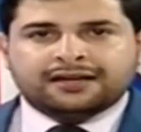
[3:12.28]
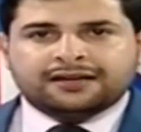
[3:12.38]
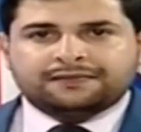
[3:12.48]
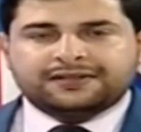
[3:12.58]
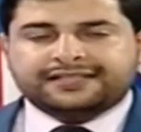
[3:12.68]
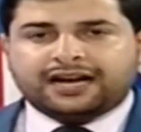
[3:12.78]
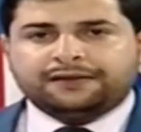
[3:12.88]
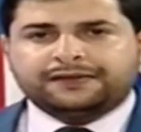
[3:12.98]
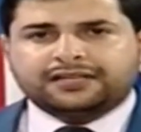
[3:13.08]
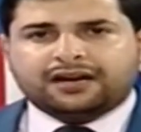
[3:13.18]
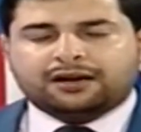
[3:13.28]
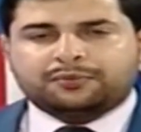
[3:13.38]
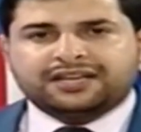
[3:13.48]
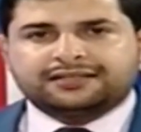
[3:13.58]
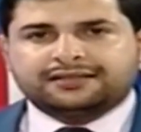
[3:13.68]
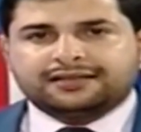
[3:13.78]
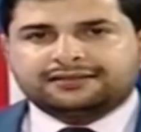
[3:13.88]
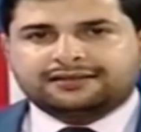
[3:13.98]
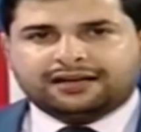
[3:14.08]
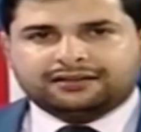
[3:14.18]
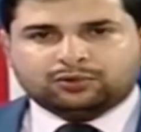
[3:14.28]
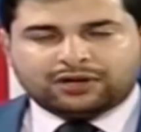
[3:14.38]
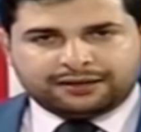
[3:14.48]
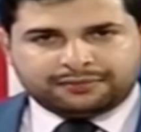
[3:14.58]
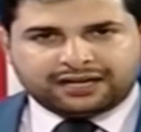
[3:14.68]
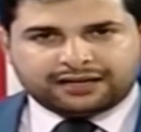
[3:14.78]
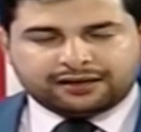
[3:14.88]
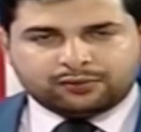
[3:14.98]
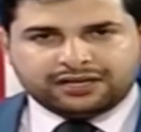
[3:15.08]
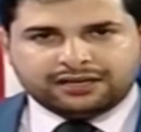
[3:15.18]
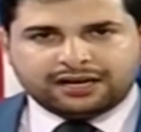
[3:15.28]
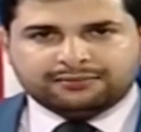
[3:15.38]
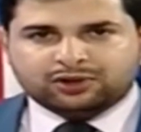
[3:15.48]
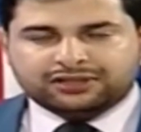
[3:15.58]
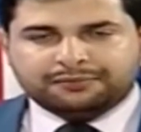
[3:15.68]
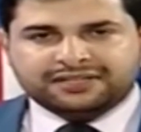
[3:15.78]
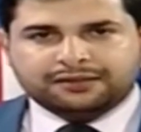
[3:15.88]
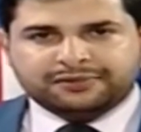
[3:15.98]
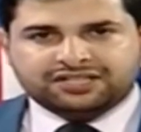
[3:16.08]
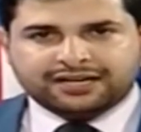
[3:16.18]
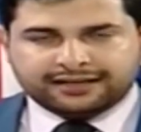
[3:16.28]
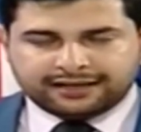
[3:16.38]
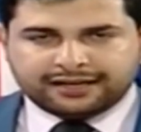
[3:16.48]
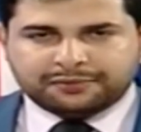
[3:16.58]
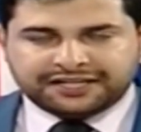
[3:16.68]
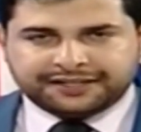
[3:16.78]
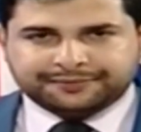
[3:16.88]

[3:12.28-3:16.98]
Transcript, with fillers: في الصحافة العربية نستعرض أهم العناوين المهتمة بالشأن اليمني